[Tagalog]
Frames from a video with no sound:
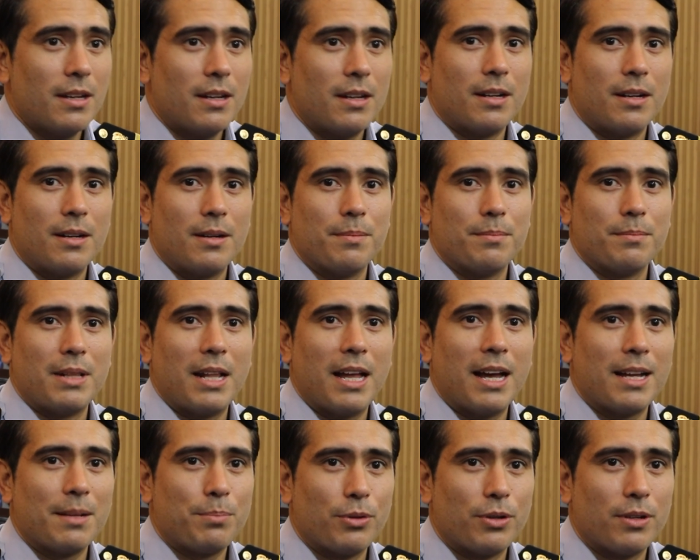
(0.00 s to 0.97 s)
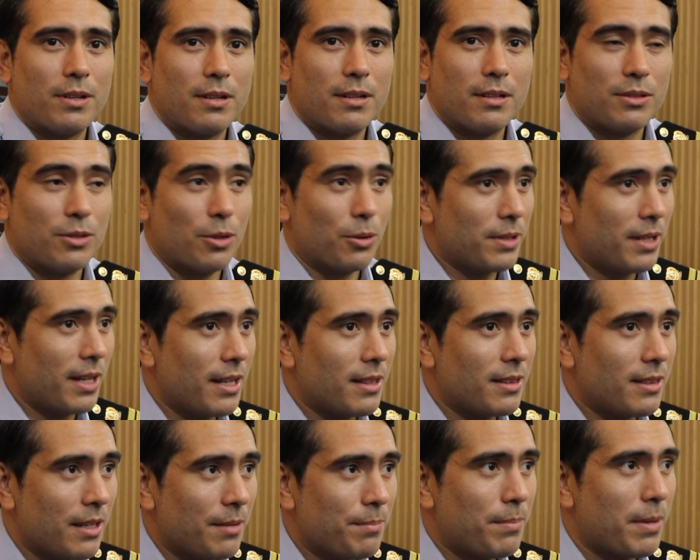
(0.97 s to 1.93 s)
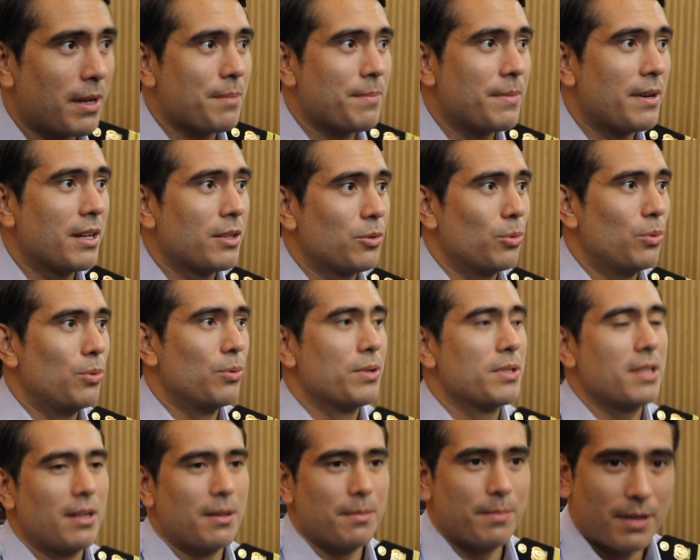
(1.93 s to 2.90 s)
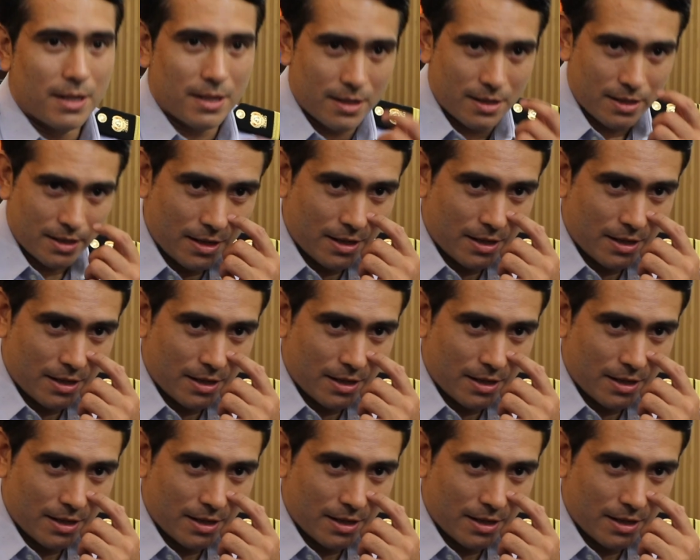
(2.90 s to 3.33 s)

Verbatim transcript: um, lahat po na nag-donate din para makatulong sa iba.